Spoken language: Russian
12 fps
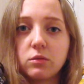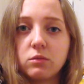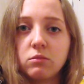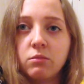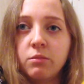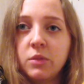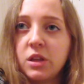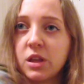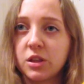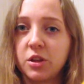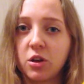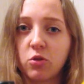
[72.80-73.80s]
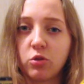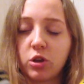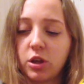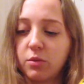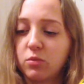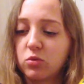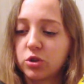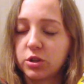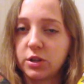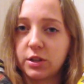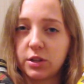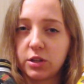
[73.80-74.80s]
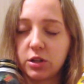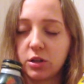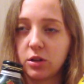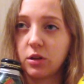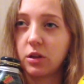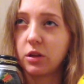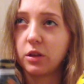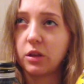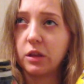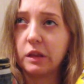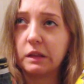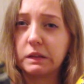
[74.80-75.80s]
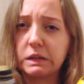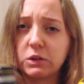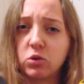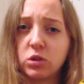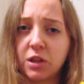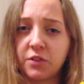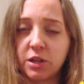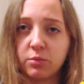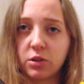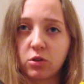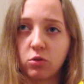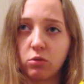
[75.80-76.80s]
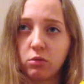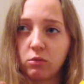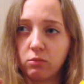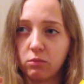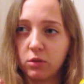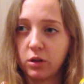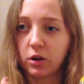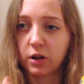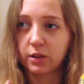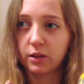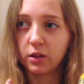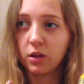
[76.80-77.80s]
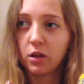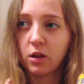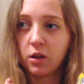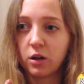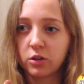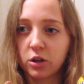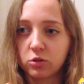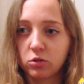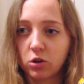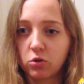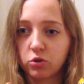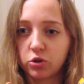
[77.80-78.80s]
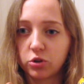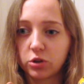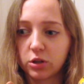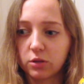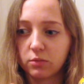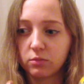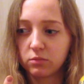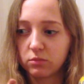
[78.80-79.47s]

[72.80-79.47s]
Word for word: Нет никакой химозности и совсем такой грекоты, от которой хочется...